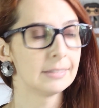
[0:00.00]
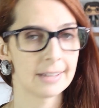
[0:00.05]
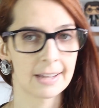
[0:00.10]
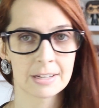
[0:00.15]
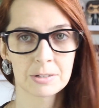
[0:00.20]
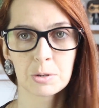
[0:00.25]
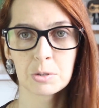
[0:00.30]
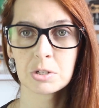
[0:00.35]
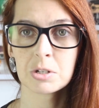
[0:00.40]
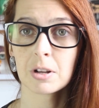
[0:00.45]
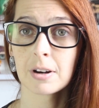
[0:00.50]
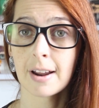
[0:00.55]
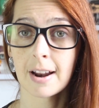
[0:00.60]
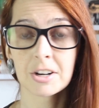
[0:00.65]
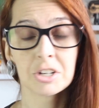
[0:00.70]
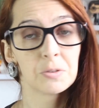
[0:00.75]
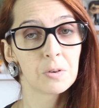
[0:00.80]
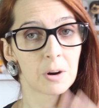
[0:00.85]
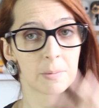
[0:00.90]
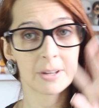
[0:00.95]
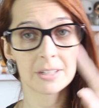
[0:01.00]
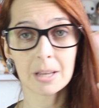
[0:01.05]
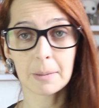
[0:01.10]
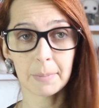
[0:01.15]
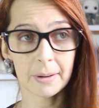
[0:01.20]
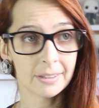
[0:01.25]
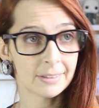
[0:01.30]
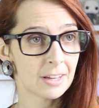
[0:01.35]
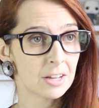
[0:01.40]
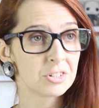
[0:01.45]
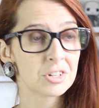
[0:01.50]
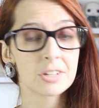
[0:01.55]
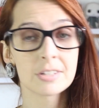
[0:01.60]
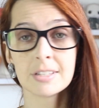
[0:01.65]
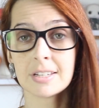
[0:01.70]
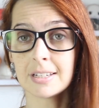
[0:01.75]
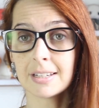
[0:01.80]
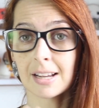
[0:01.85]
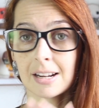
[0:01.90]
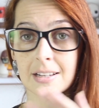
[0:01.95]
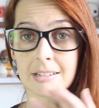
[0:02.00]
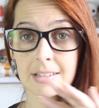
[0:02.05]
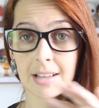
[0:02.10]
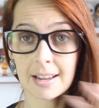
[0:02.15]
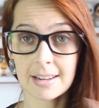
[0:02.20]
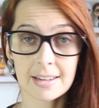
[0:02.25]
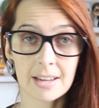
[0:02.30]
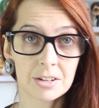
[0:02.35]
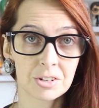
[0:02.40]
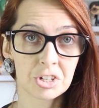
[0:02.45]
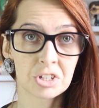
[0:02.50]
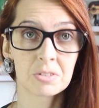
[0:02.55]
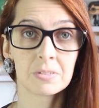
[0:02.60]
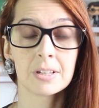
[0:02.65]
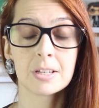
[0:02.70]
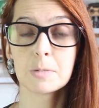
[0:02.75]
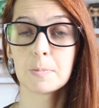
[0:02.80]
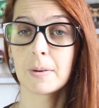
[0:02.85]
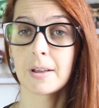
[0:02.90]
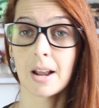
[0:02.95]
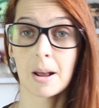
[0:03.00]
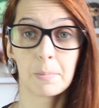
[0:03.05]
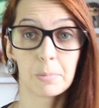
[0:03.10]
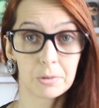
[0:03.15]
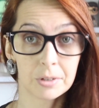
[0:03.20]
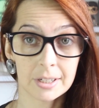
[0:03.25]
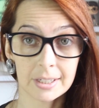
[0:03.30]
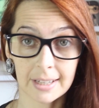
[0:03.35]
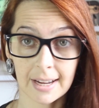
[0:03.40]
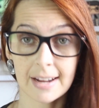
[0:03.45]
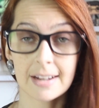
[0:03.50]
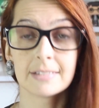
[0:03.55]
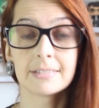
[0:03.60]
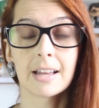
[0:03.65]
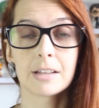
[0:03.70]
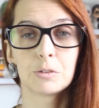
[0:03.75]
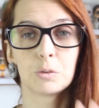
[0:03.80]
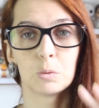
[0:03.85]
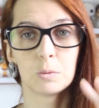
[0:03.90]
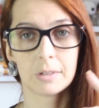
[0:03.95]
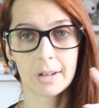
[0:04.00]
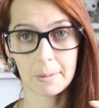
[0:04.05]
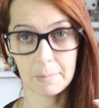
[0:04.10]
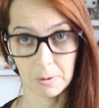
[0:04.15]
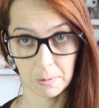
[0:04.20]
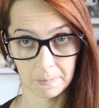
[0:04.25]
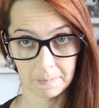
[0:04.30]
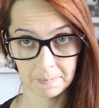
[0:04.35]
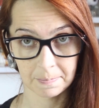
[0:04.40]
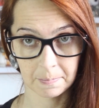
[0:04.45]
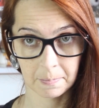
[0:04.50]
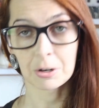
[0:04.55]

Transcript: Teste o celular de forma independente assim que ele sair, a gente não tem que esperar por ninguém, tá tudo na mão.